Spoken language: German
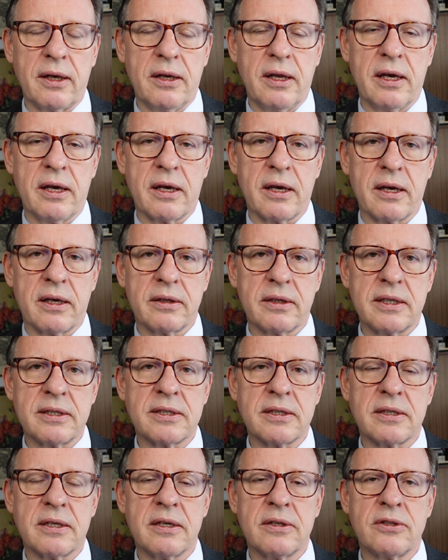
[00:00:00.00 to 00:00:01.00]
äh,
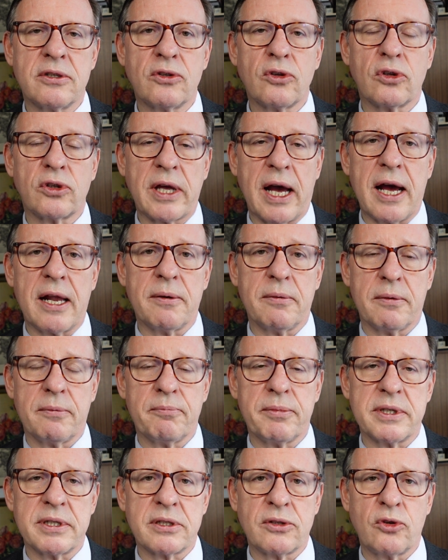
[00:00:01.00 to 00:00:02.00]
diese
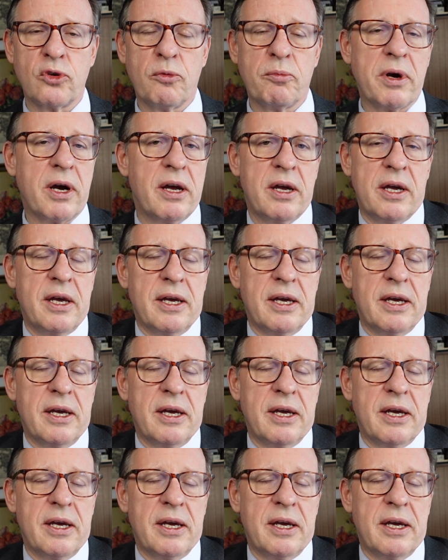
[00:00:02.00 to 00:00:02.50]
Synodalbistümer,